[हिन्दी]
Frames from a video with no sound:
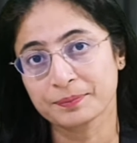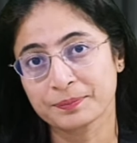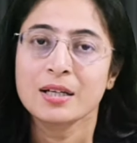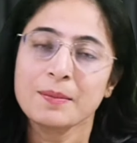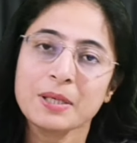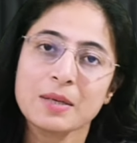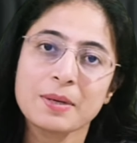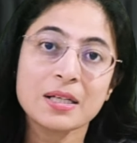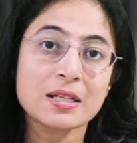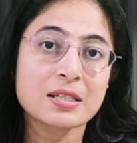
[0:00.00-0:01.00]
कभी
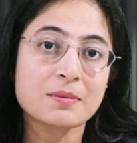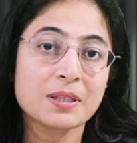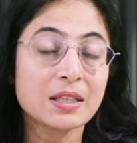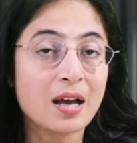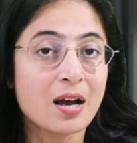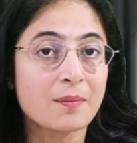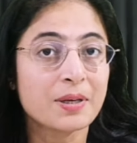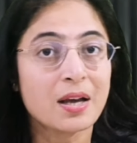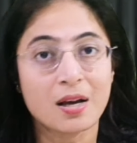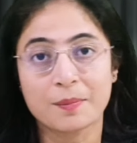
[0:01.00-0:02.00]
कभार कस्टमर की हाँ में
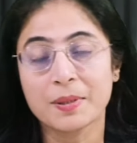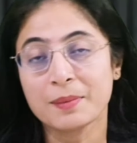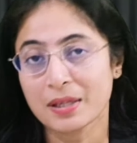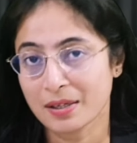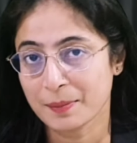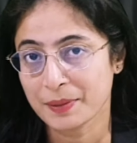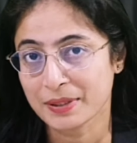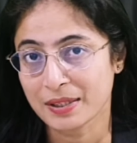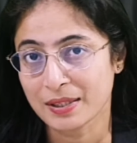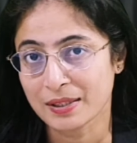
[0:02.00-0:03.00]
हाँ भी मिलाना पड़ता
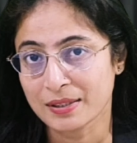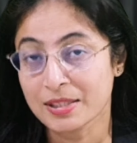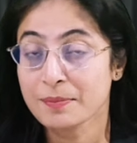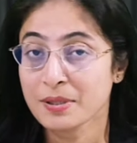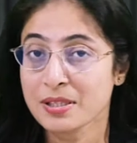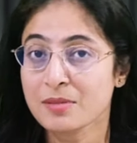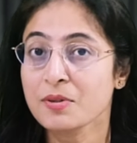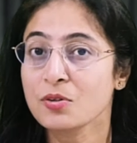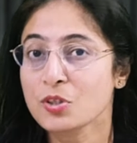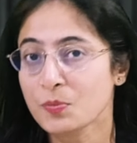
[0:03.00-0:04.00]
है जब कस्टमर
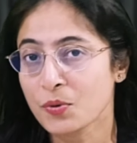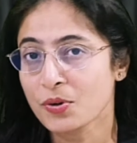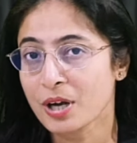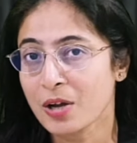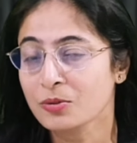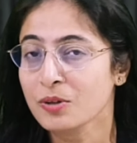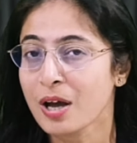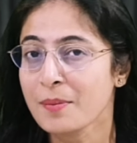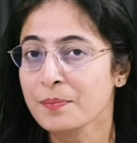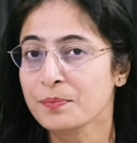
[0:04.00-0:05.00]
कुछ बोल रहा हो तो
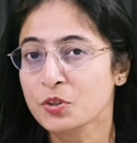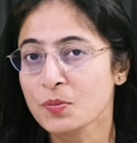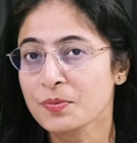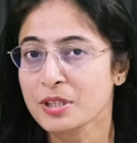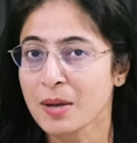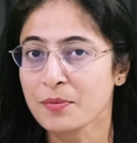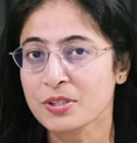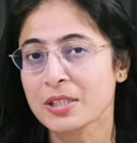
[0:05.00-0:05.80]
आप चुपचाप उसकी